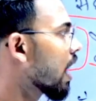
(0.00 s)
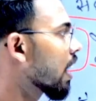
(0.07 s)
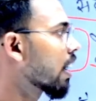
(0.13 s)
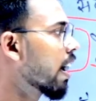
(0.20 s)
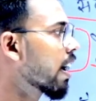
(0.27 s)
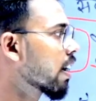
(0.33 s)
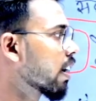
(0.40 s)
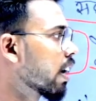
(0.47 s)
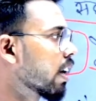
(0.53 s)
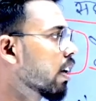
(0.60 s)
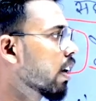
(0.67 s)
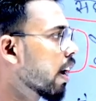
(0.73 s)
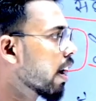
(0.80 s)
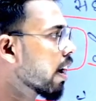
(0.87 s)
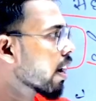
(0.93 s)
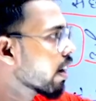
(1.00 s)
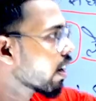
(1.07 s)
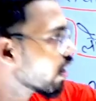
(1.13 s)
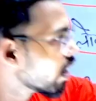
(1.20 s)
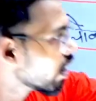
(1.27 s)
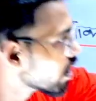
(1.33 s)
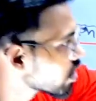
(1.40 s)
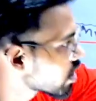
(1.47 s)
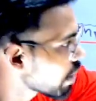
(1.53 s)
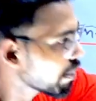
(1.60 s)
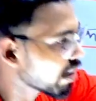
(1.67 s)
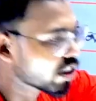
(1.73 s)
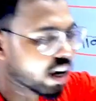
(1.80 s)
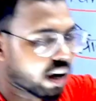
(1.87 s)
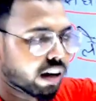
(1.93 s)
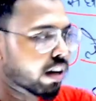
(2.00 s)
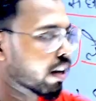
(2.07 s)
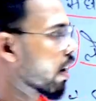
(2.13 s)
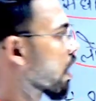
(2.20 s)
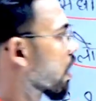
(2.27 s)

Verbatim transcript: घर नहीं है समीक्षा करिए